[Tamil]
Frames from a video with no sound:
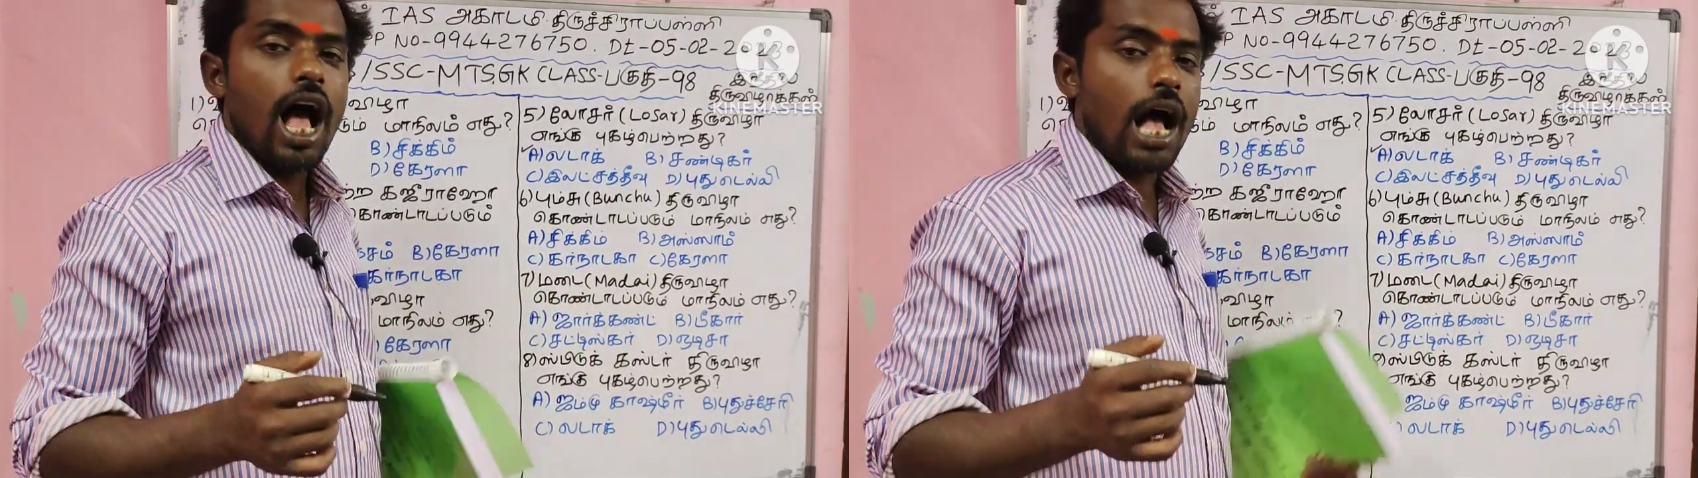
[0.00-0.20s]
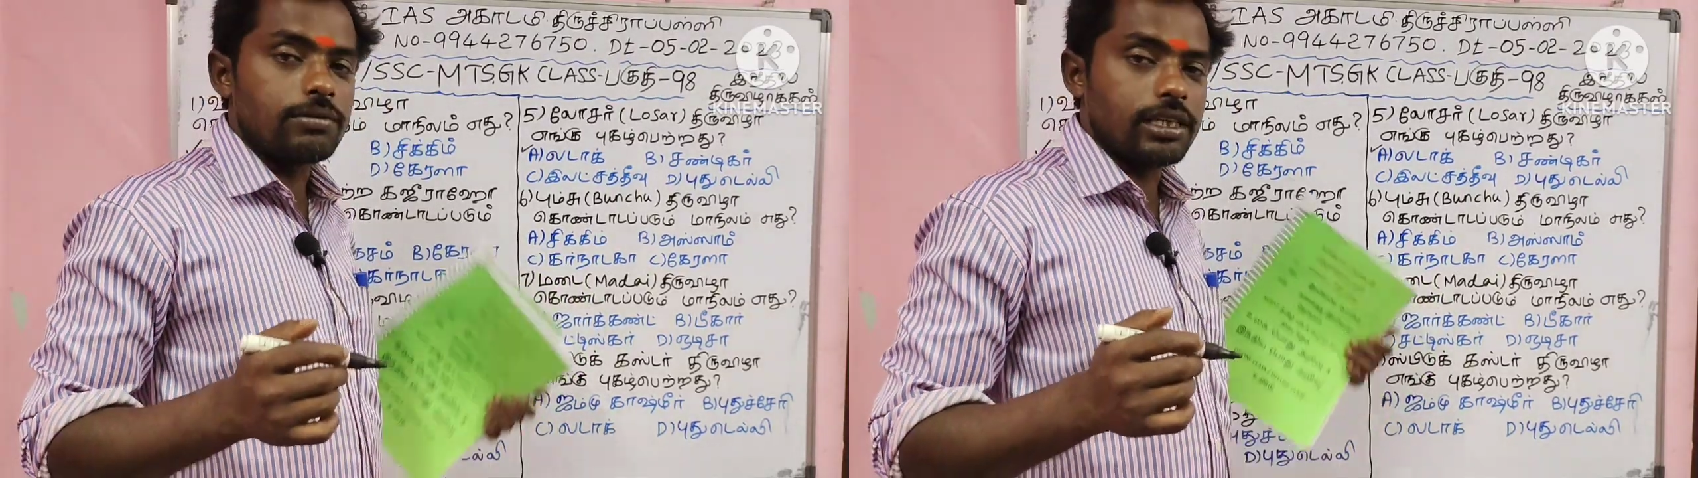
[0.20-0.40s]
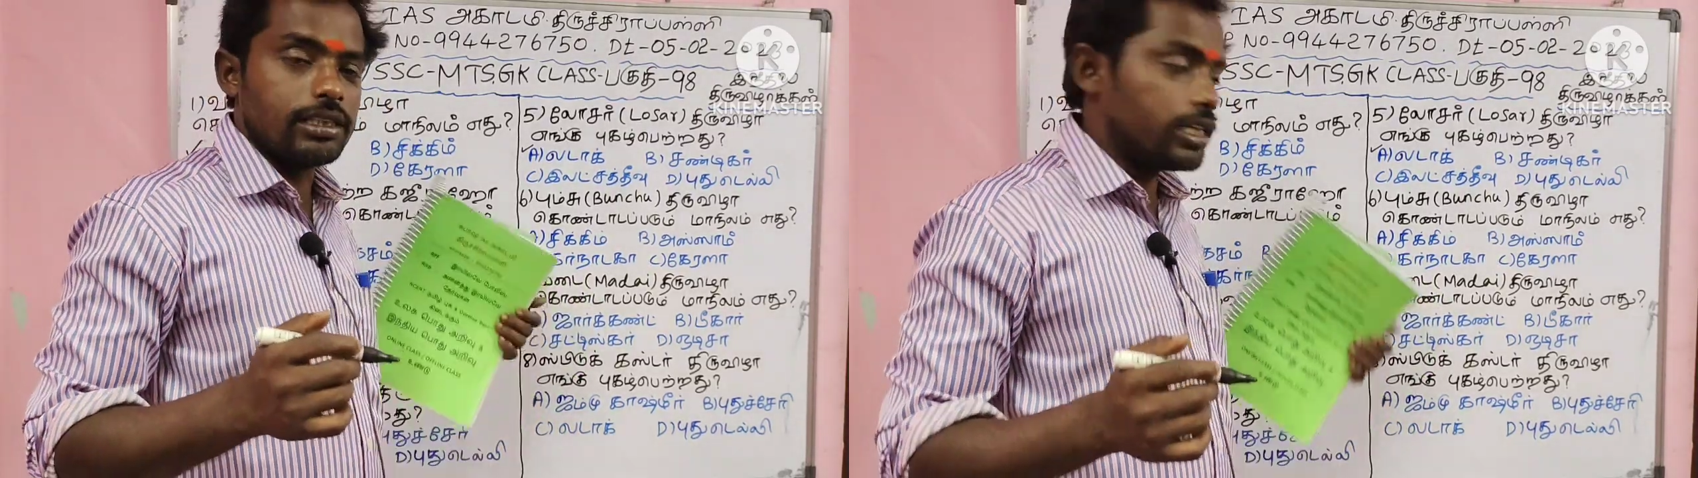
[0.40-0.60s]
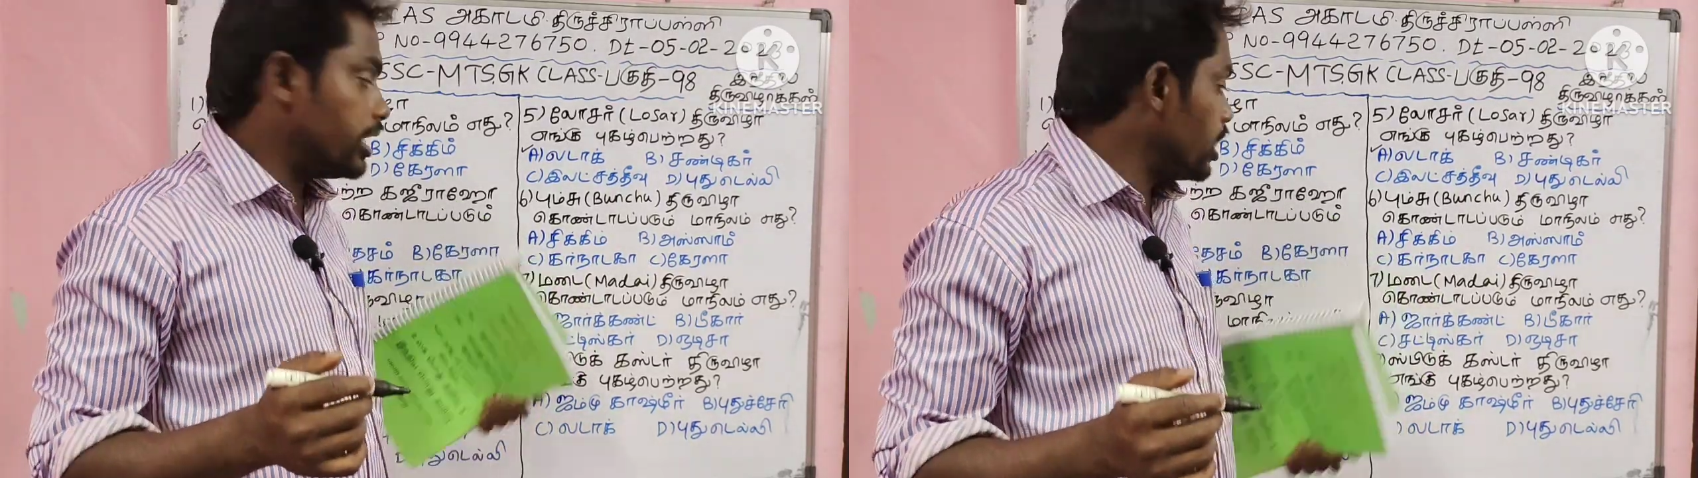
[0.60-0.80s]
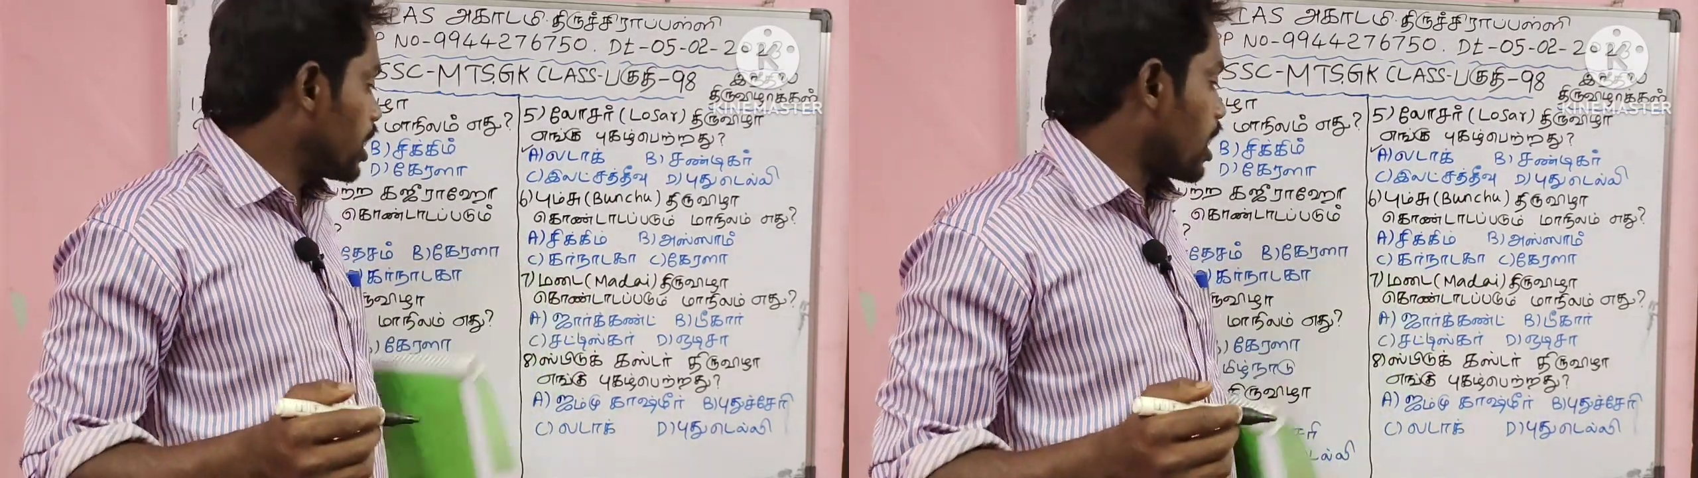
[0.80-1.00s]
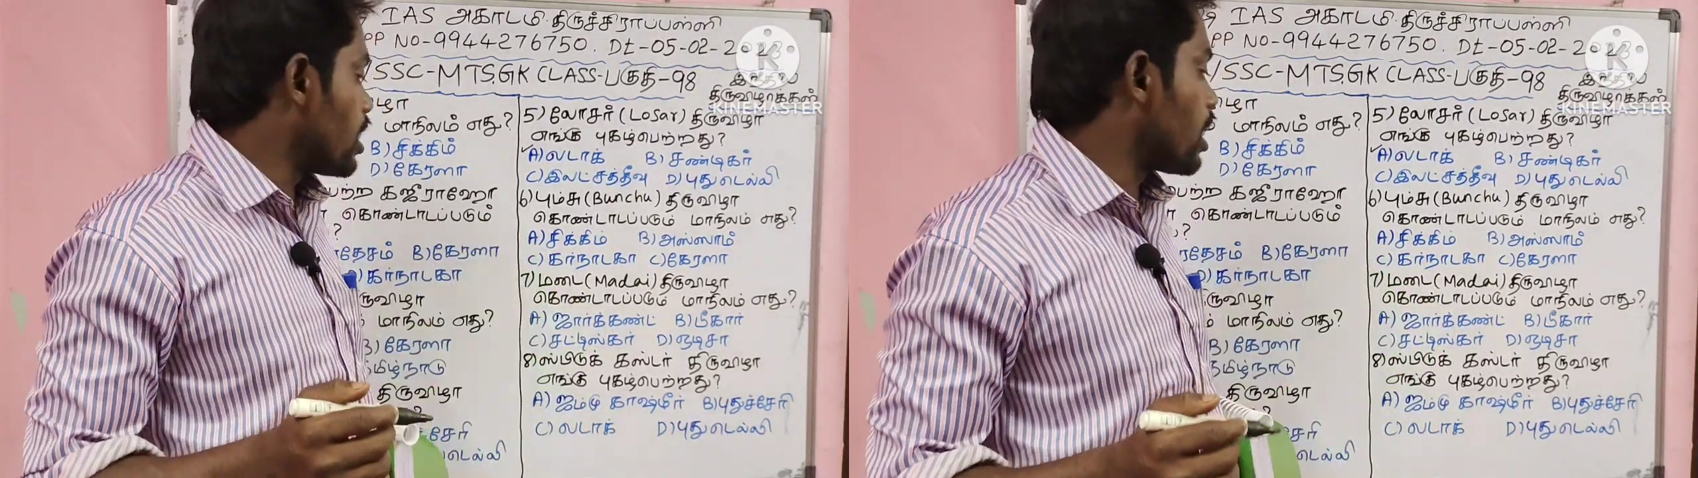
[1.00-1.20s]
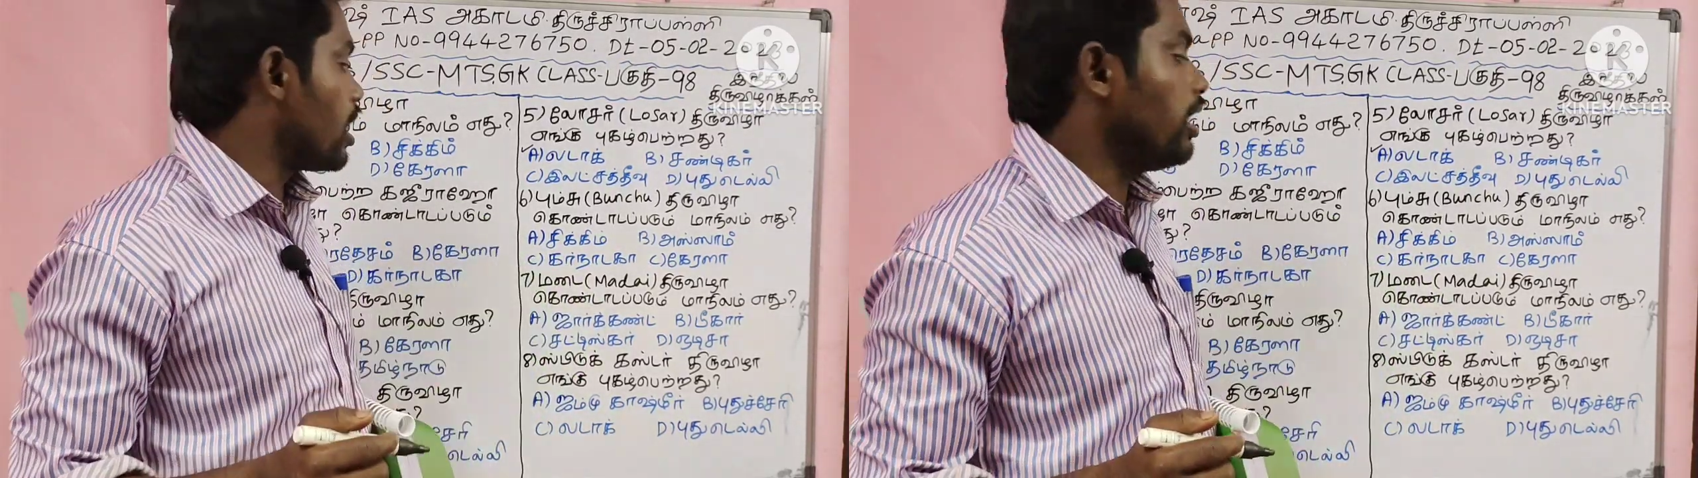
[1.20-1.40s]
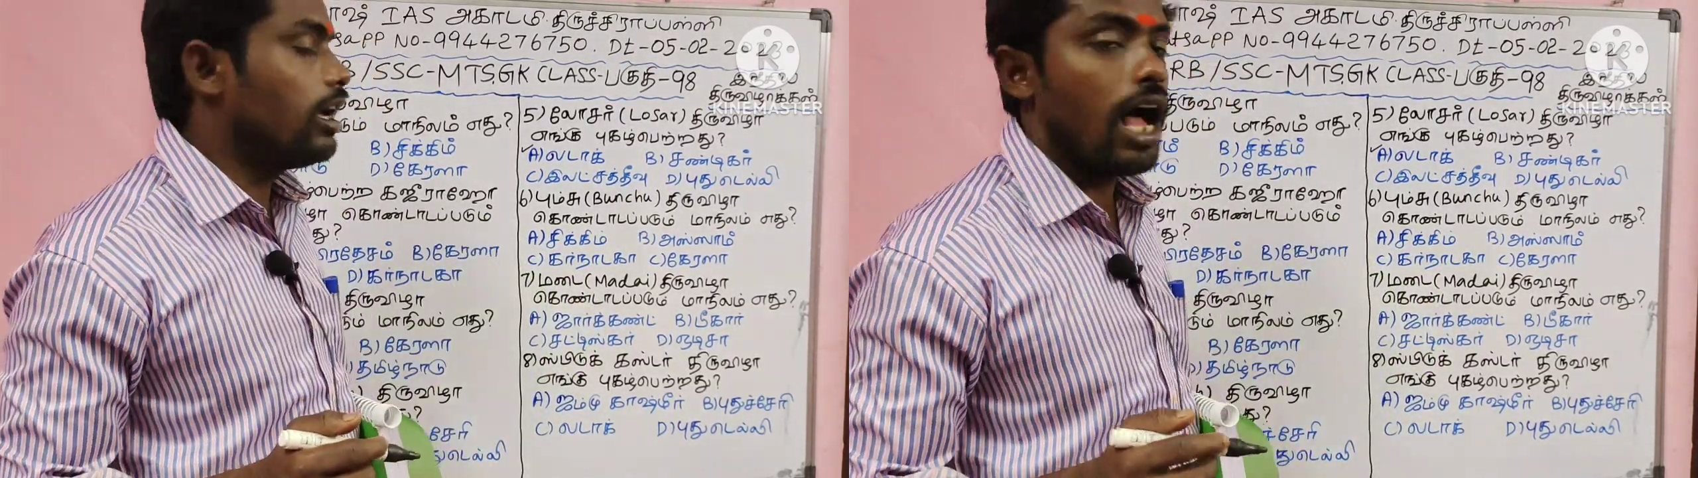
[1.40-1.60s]
ஆப்ஷன் சி
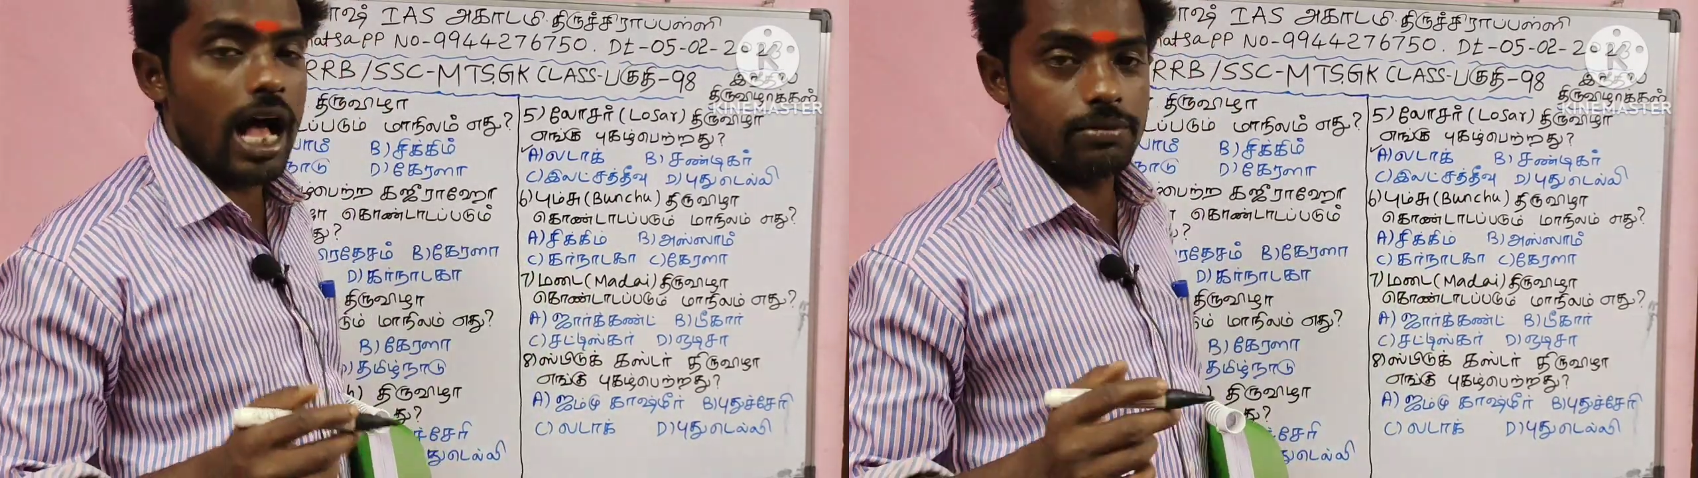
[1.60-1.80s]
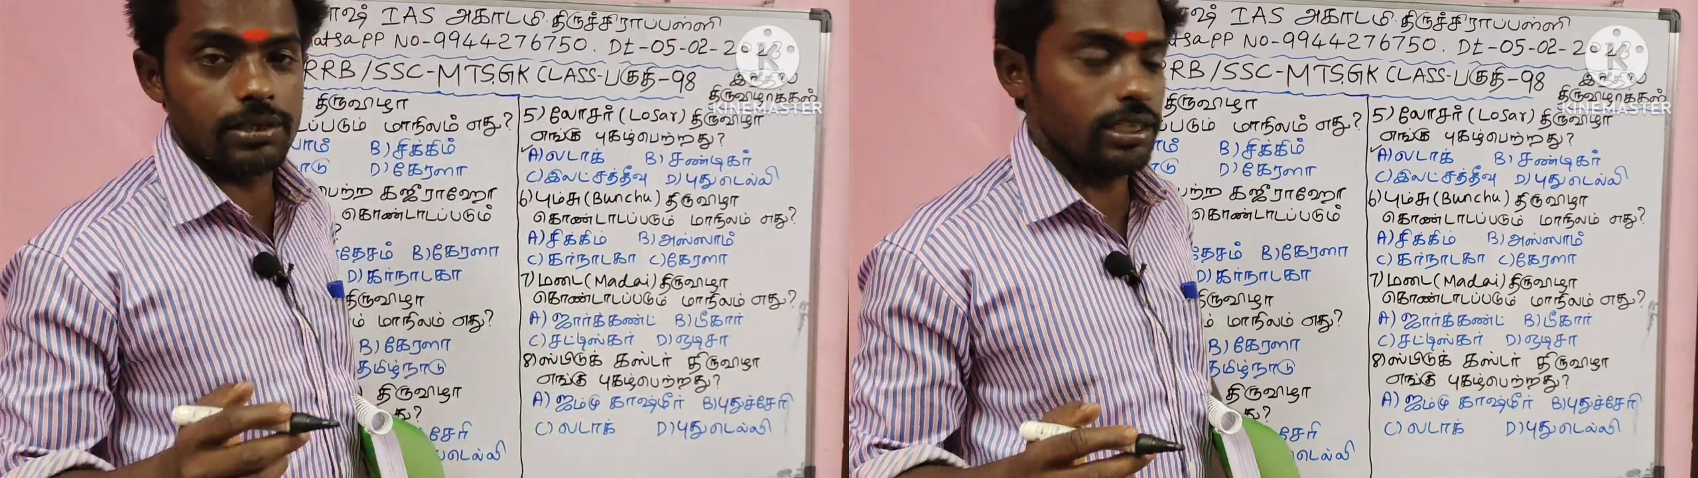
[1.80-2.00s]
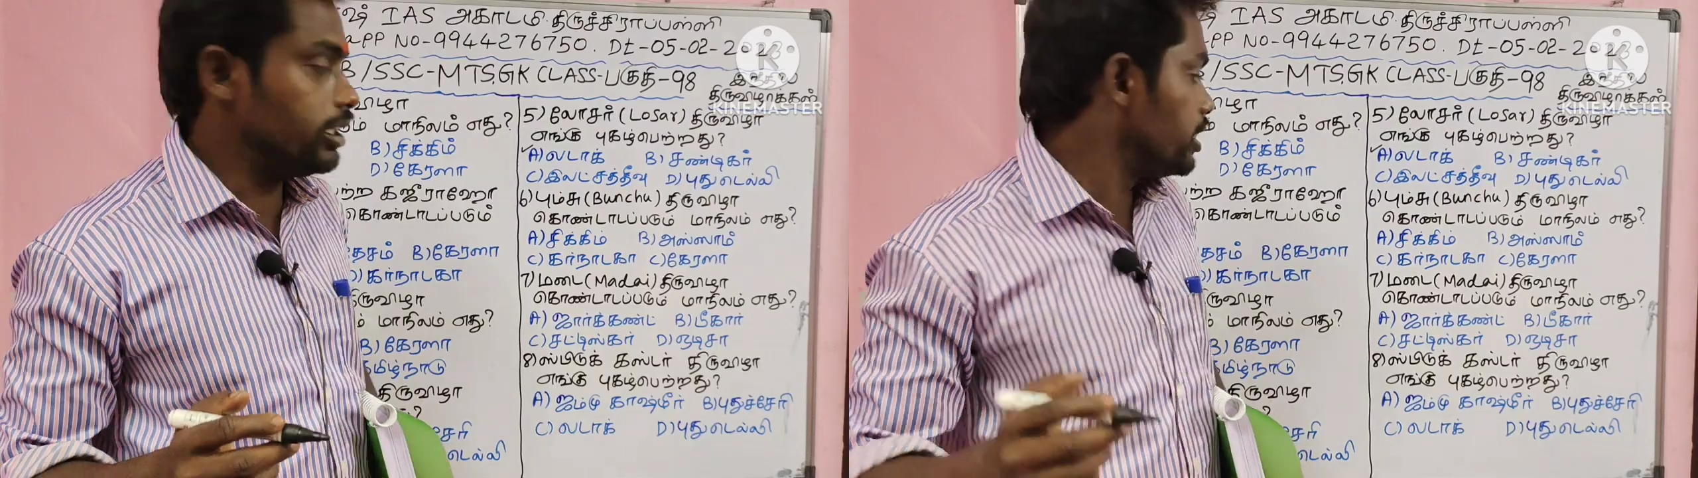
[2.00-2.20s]
கர்நாடகா ஆப்ஷன்